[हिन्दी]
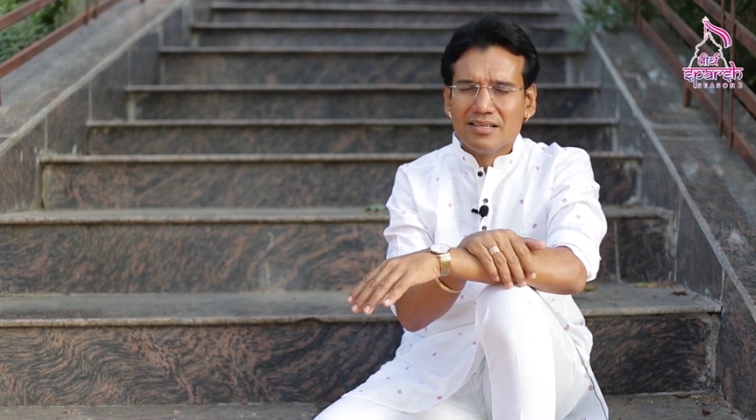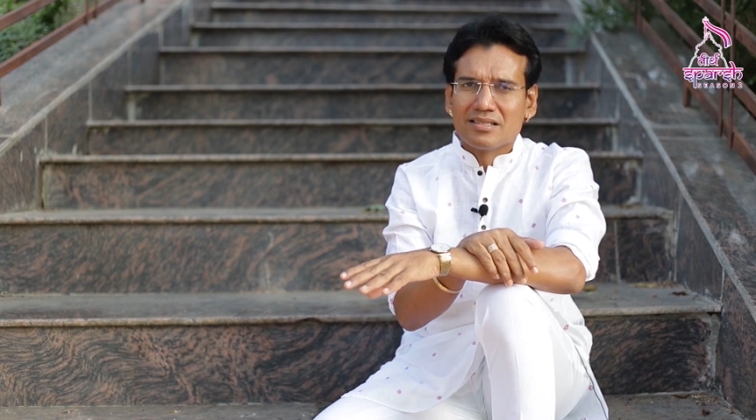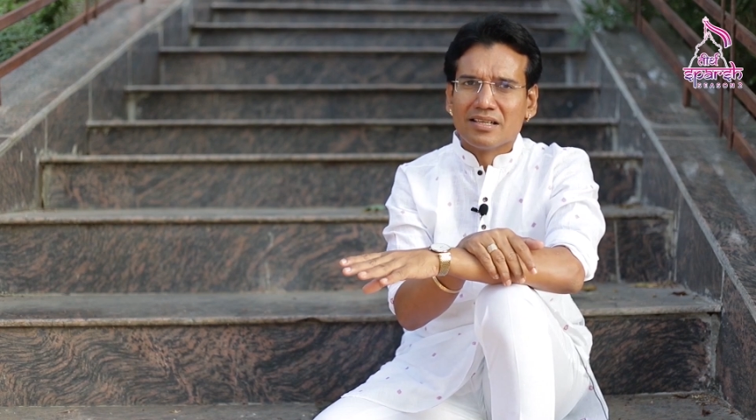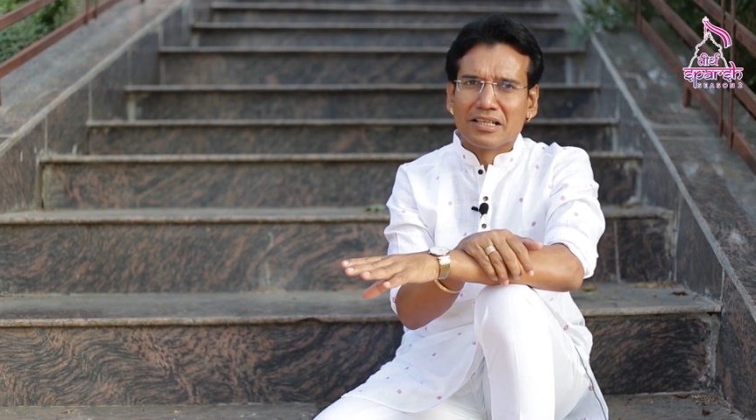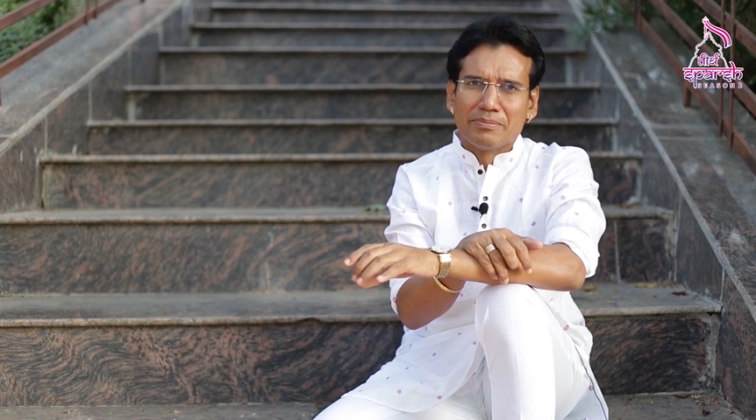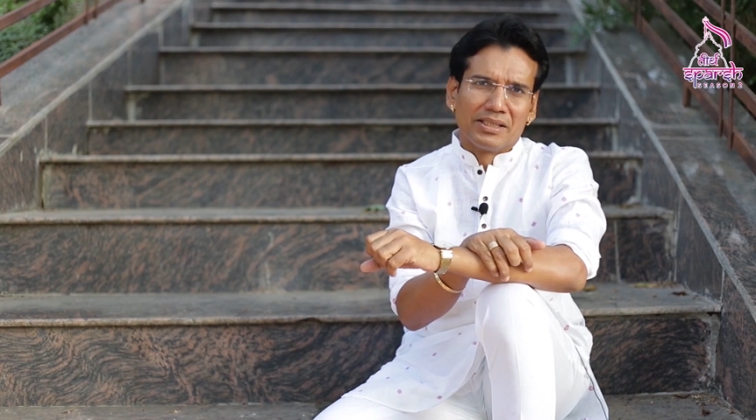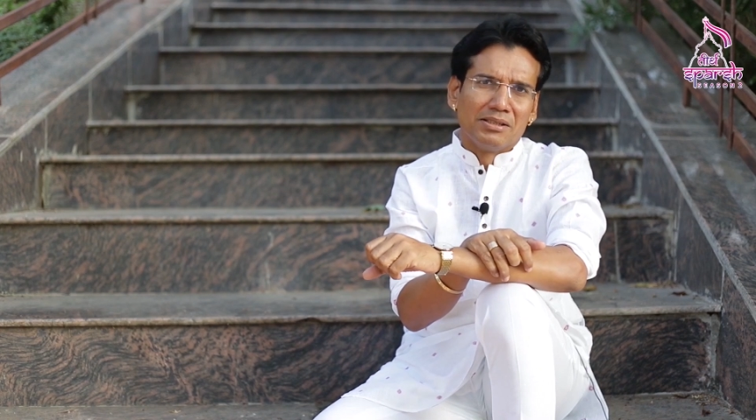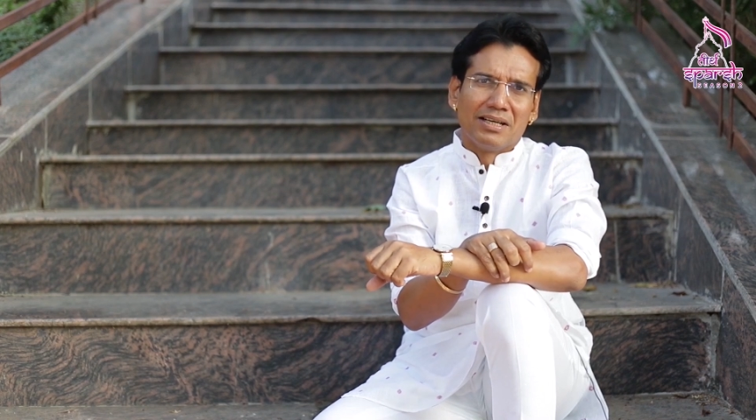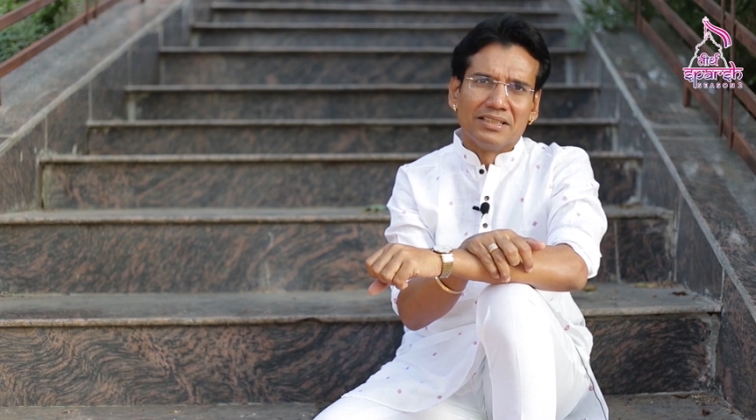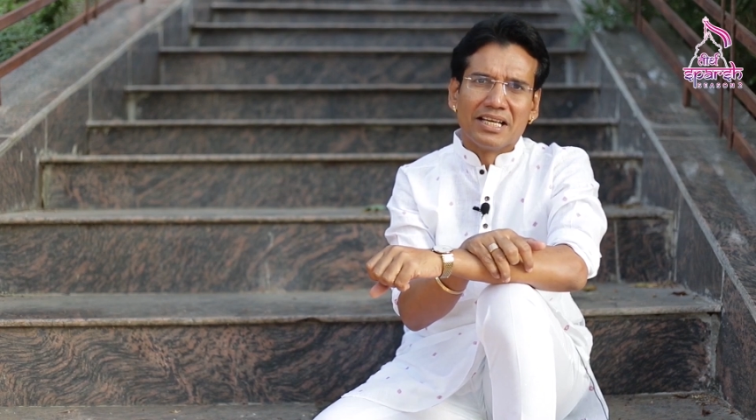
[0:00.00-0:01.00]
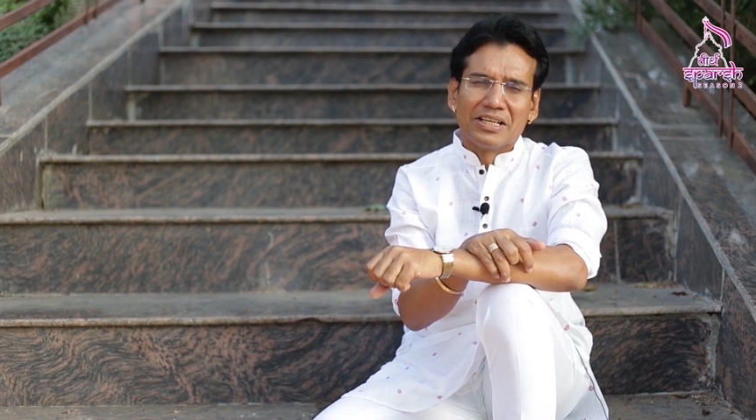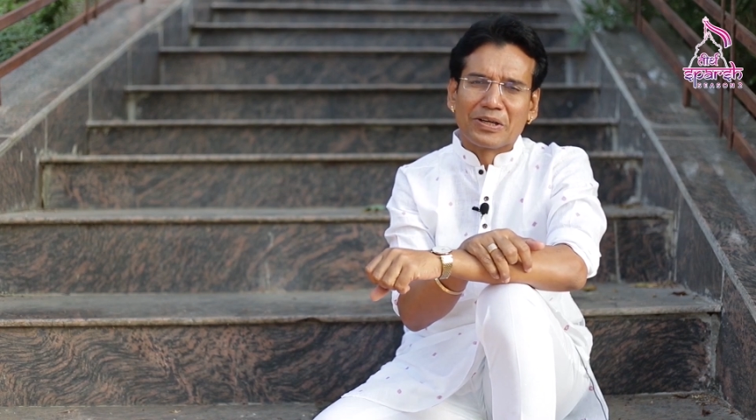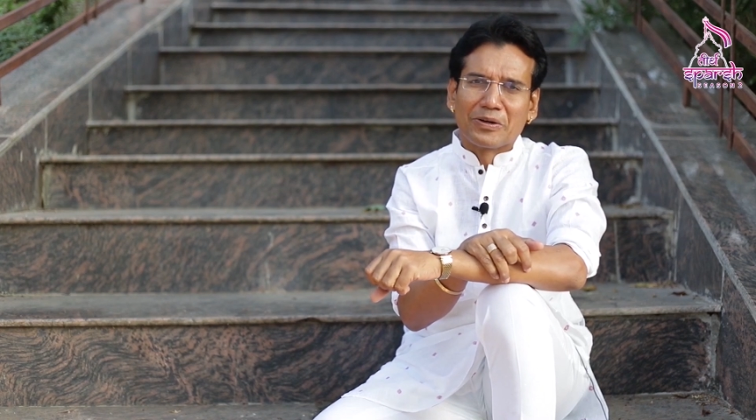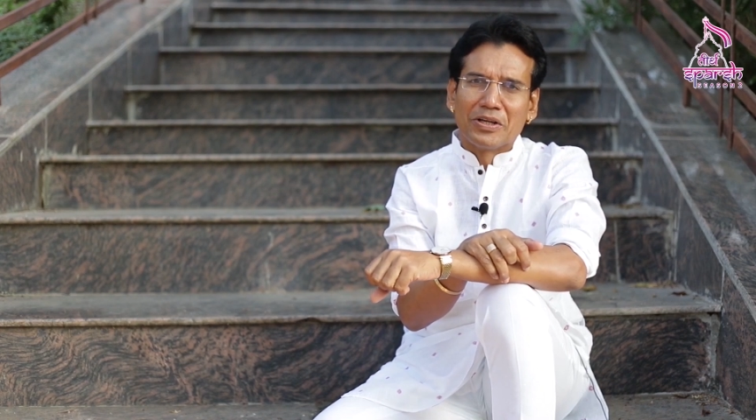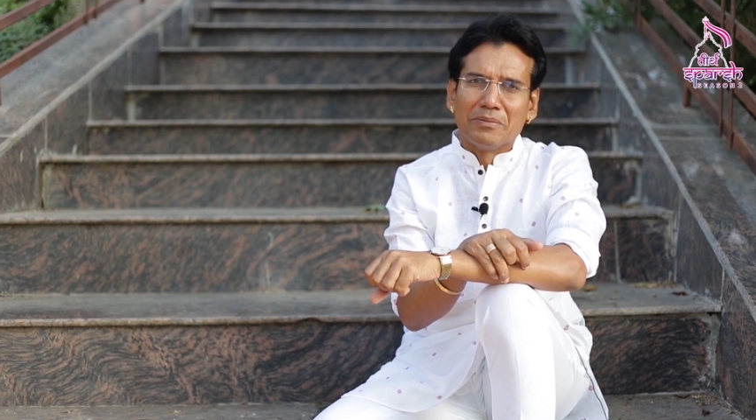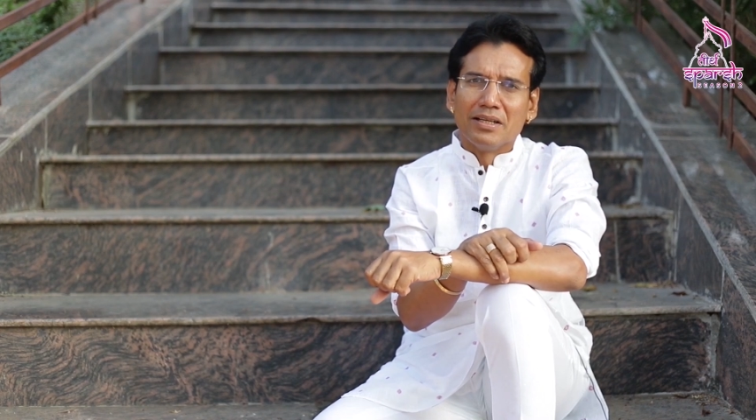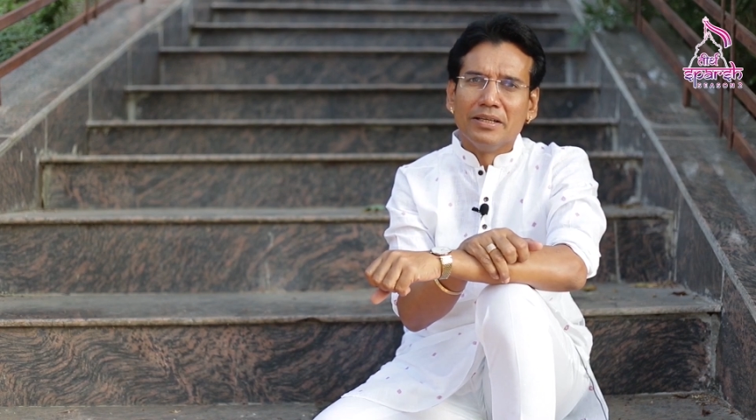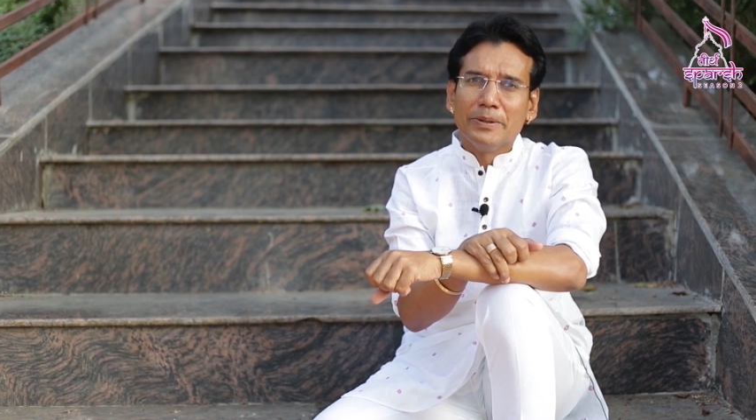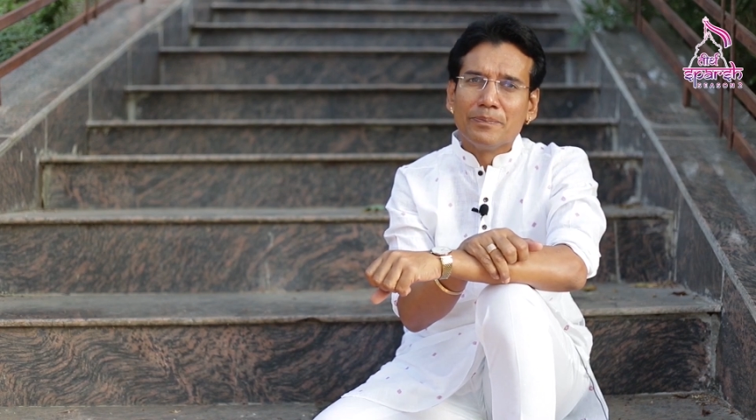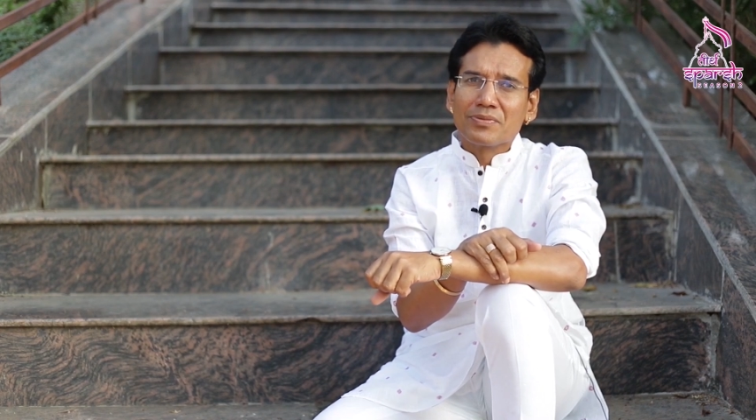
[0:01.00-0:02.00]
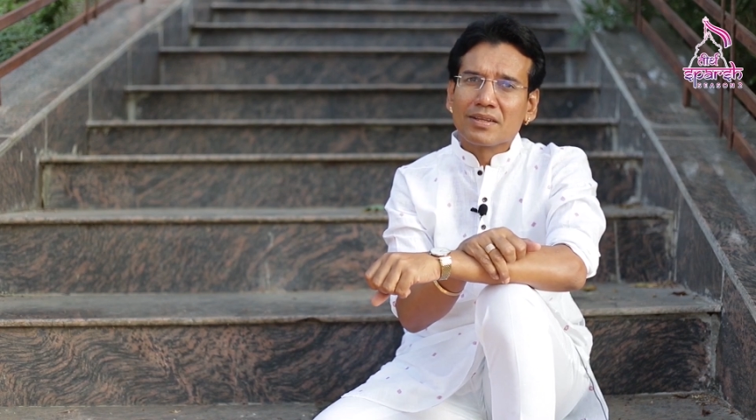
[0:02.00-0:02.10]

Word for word: इस तरह की प्रतिमा देखने को नहीं मिली